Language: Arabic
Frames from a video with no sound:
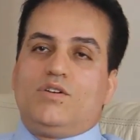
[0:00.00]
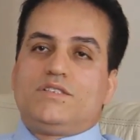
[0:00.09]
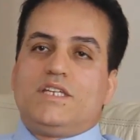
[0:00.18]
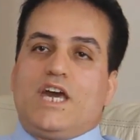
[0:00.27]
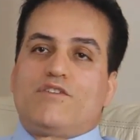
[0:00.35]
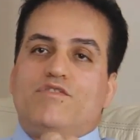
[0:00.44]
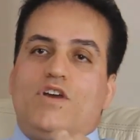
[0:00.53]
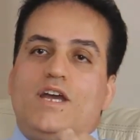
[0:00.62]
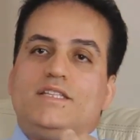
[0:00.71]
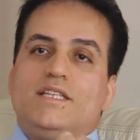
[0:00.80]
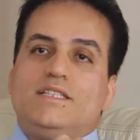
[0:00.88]
خصنا نعرفوا
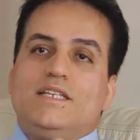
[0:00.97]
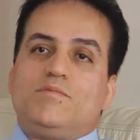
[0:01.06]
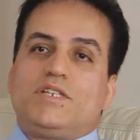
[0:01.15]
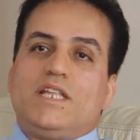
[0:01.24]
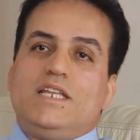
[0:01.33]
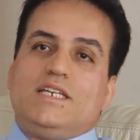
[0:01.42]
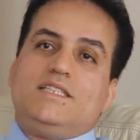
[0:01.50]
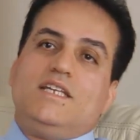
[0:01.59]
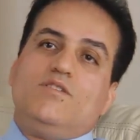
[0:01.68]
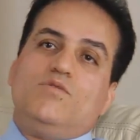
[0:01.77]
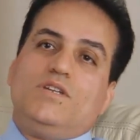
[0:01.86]
عدد ديال المرضى اللي
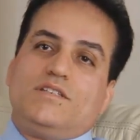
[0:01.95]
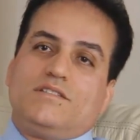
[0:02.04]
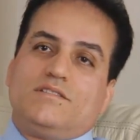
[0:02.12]
عندنا اولا